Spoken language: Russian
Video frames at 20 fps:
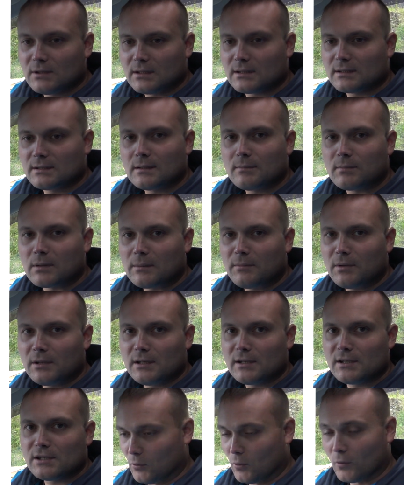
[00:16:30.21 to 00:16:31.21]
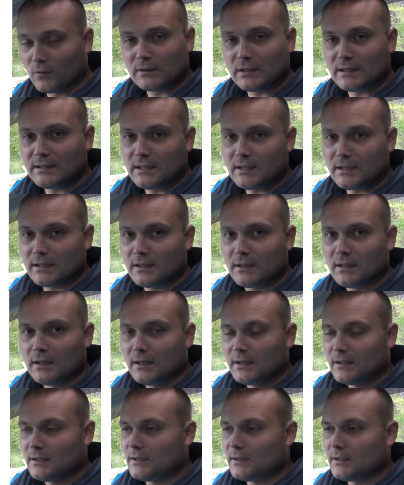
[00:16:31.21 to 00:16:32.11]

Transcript: естественно, пробили по автотеке.